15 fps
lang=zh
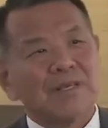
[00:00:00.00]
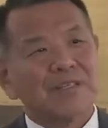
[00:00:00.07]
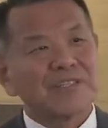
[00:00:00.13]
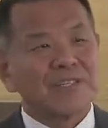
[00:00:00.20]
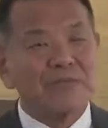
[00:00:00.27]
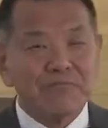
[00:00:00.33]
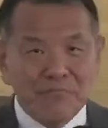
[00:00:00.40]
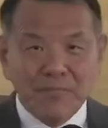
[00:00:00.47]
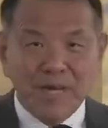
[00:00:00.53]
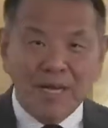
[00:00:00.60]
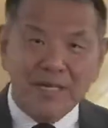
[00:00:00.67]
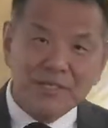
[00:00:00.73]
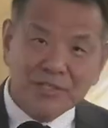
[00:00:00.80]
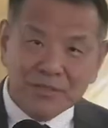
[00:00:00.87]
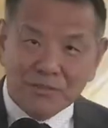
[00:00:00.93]
审
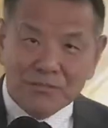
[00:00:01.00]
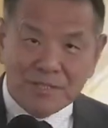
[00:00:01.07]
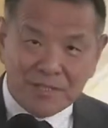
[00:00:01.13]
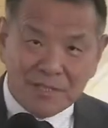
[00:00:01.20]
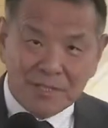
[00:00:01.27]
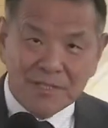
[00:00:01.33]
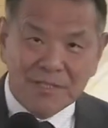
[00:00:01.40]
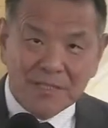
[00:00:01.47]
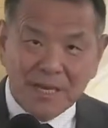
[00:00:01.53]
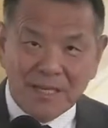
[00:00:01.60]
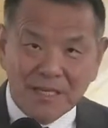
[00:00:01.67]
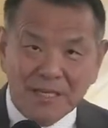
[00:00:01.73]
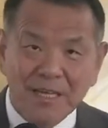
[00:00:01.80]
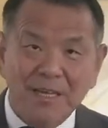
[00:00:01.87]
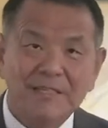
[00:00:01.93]
判是从神的家里
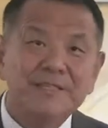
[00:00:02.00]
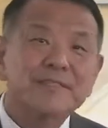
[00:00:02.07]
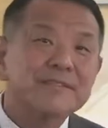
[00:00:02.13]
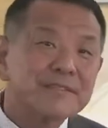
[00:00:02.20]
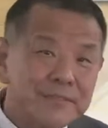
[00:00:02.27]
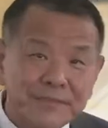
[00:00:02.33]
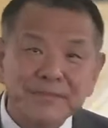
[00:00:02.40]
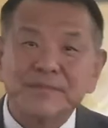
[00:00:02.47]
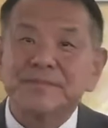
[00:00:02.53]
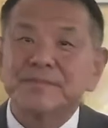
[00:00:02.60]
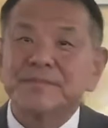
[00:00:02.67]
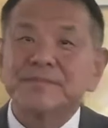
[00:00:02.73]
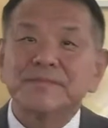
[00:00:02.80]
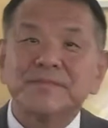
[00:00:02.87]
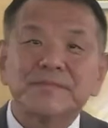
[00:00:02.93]
开始，
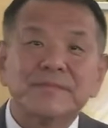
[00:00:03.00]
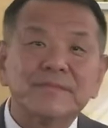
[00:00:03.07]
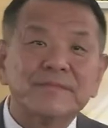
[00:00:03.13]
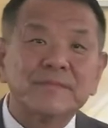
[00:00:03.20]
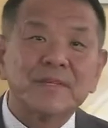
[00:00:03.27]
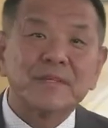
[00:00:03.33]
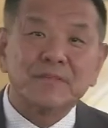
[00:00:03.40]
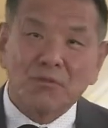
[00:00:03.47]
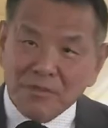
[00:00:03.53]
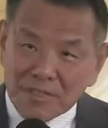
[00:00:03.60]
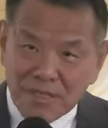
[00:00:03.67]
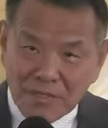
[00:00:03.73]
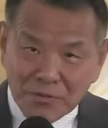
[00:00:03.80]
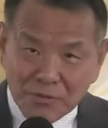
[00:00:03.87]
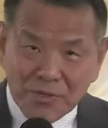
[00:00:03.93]
从
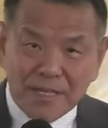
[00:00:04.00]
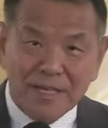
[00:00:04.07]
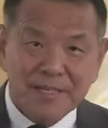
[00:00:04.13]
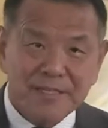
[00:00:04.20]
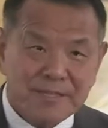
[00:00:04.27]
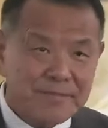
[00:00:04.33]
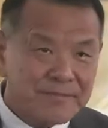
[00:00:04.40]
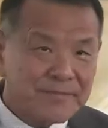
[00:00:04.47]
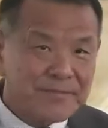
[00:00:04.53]
圣所开始，